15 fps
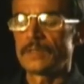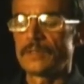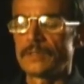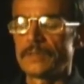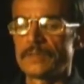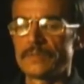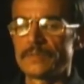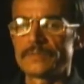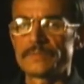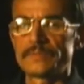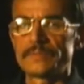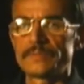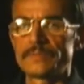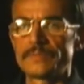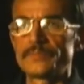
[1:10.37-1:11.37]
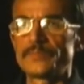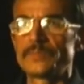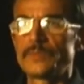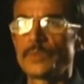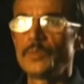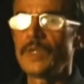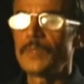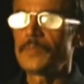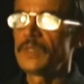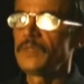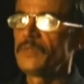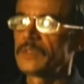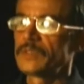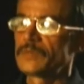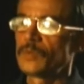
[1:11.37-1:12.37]
Э, у меня
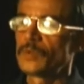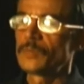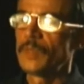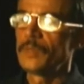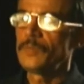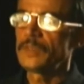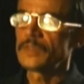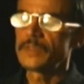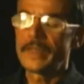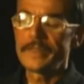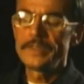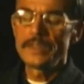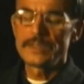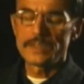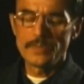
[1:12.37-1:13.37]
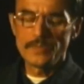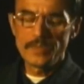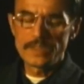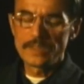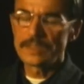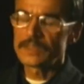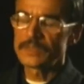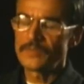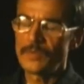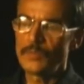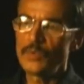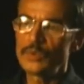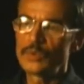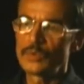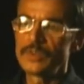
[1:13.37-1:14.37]
появилась в тот момент надежда выйти на
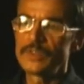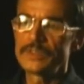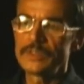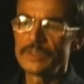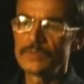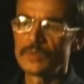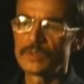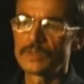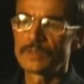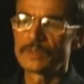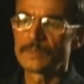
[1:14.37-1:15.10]
свободу и жить вот